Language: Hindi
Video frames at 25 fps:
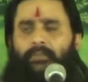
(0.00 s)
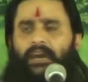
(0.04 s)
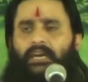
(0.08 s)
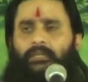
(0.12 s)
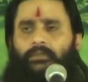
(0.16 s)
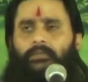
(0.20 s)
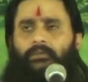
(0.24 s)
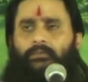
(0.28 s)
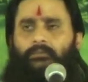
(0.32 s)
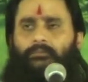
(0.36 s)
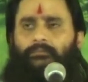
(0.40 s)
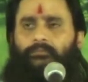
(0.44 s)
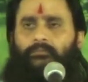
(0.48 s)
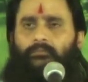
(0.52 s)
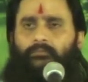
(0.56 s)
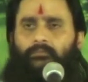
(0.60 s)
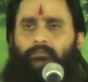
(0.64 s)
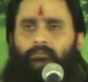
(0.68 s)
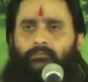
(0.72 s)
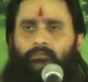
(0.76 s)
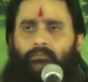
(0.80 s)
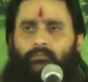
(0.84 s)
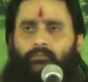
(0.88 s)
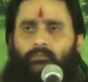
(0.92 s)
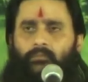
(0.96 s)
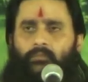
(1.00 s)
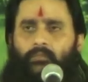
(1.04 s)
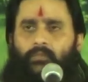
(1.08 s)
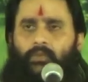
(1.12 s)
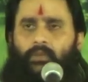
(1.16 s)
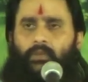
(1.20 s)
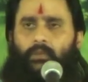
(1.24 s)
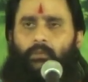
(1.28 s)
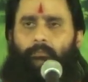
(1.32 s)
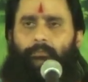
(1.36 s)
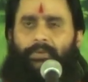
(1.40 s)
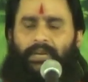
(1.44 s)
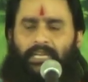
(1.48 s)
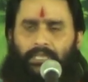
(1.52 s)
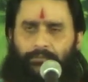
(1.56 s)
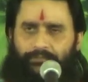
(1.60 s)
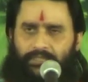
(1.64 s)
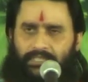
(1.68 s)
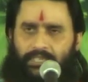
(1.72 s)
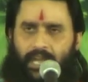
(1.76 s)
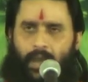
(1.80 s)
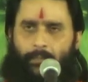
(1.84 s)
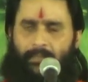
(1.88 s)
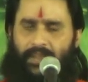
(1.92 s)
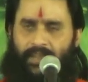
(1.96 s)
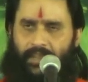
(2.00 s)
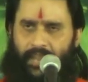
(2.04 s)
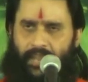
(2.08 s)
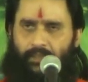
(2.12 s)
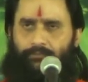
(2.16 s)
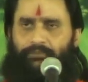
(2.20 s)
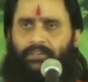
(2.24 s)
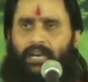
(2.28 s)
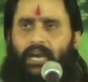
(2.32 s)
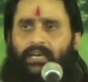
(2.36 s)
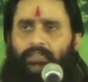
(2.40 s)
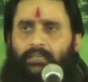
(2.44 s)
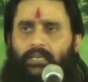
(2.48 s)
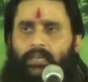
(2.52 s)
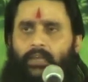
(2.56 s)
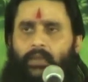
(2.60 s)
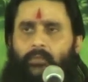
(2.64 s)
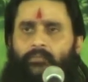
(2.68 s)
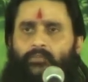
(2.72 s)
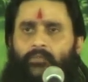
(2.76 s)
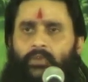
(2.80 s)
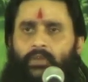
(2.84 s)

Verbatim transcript: पात्र प्रकट सत्ता हमें यही सिखाती है